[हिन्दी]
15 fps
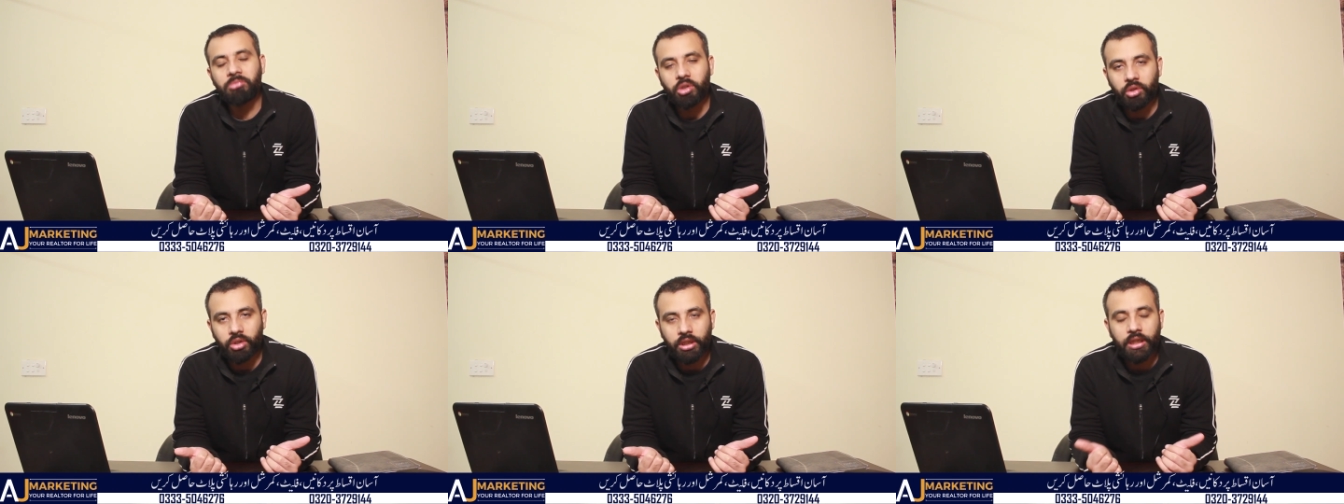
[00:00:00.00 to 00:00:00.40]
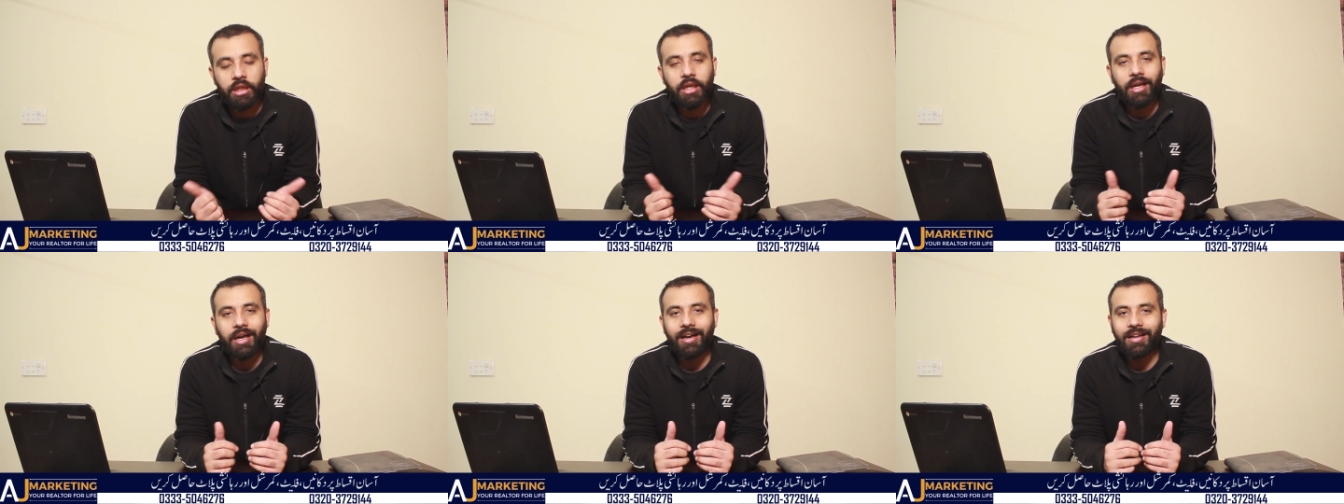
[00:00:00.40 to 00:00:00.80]
गुड
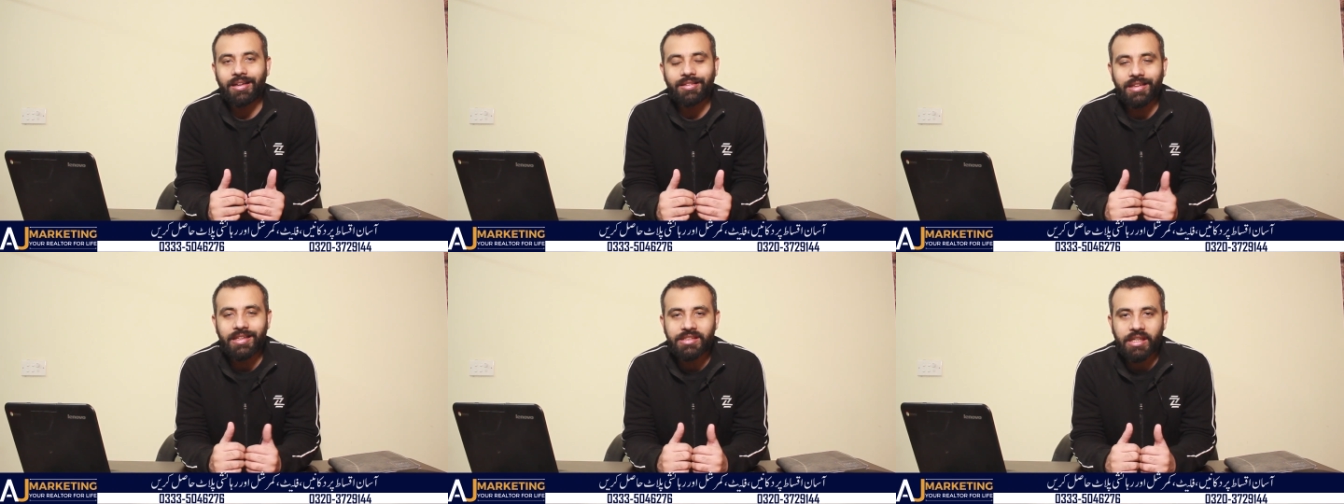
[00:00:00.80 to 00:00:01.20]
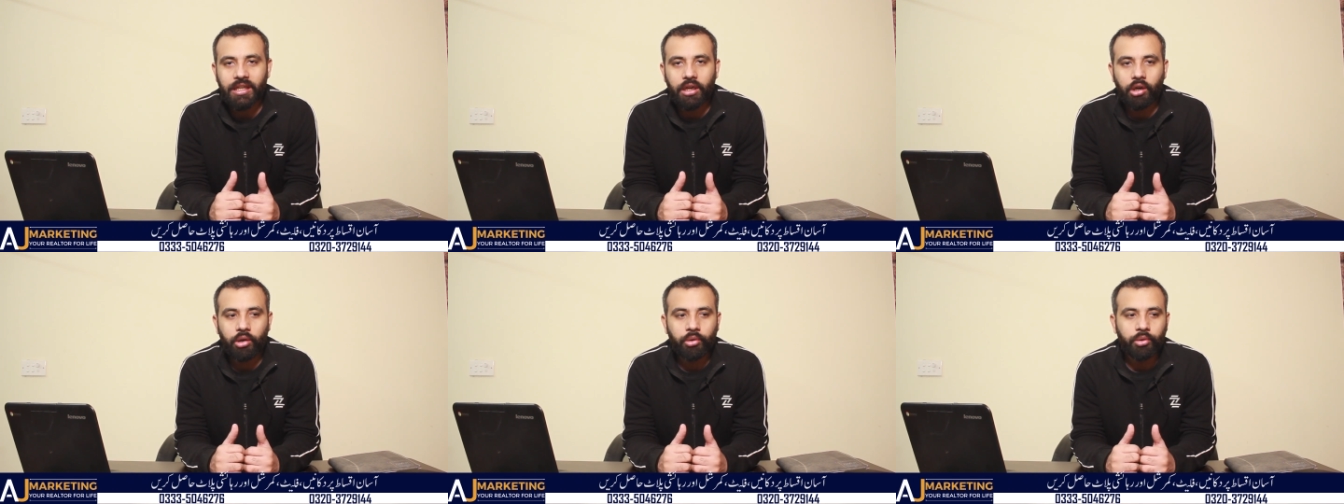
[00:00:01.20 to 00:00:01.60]
अगर नहीं
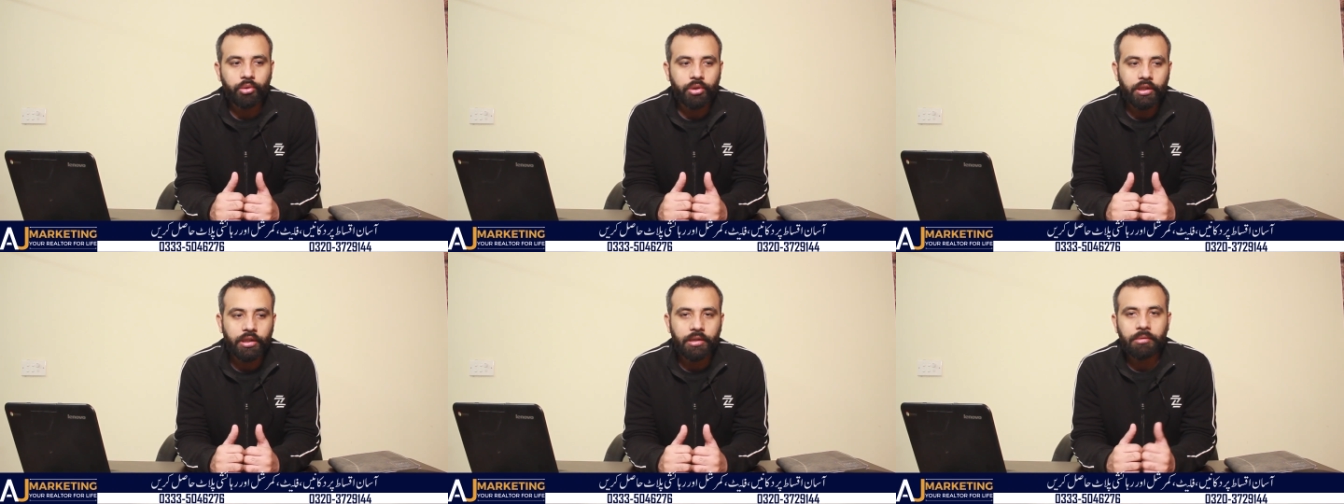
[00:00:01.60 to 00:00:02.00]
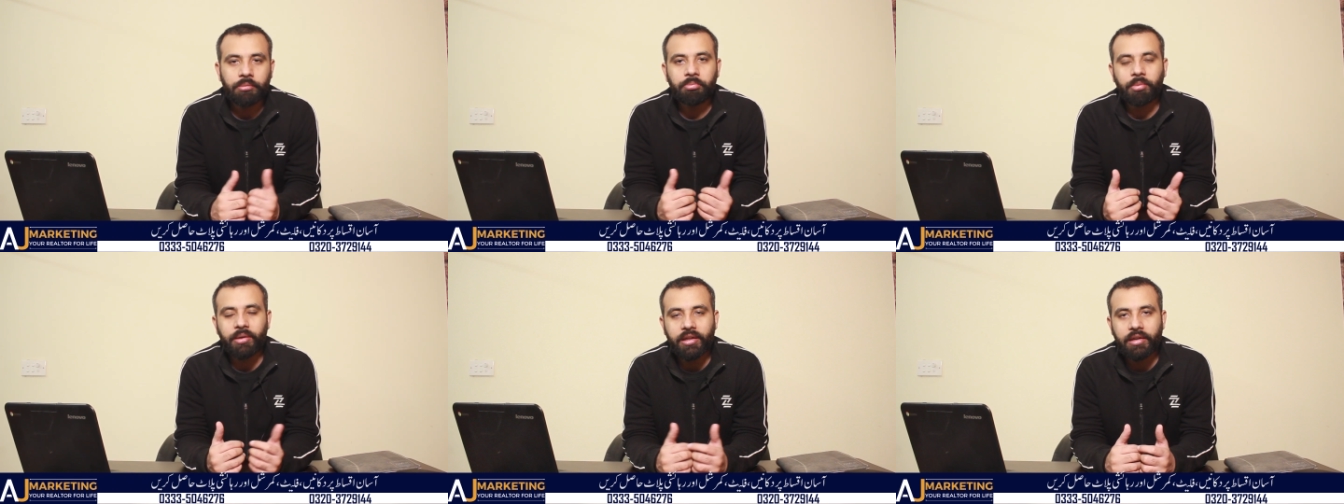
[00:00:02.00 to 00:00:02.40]
सेल आउट होते
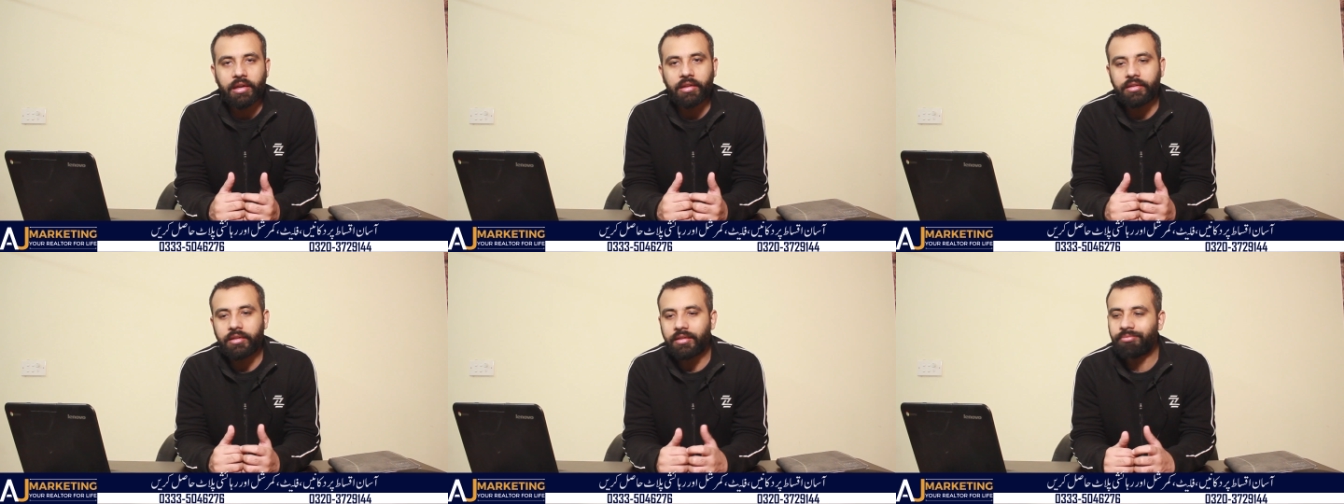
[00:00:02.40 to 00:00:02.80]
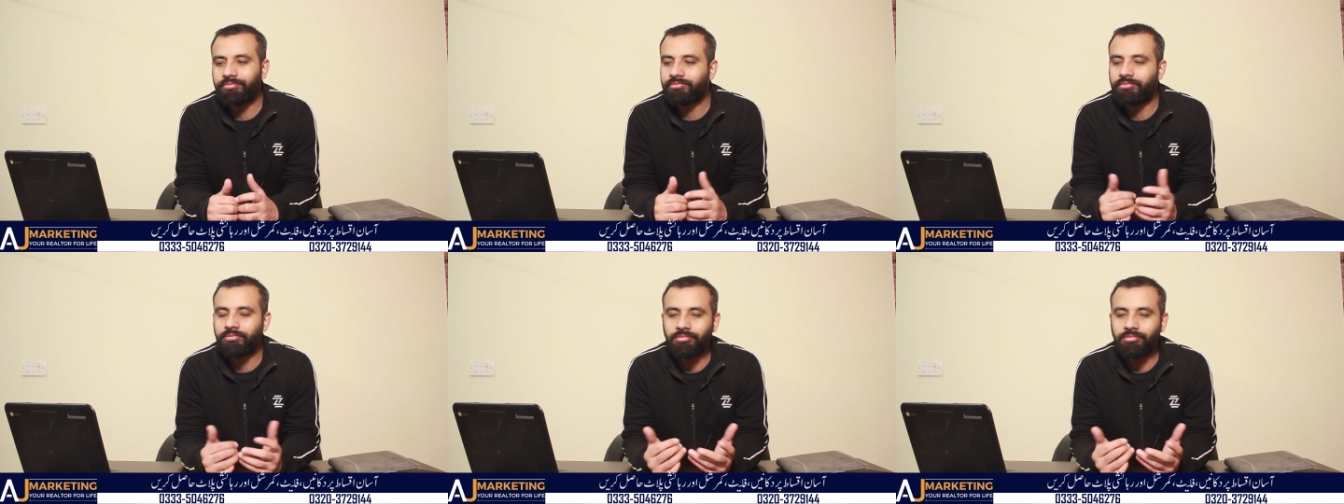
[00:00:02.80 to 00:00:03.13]
पड़े रहते हैं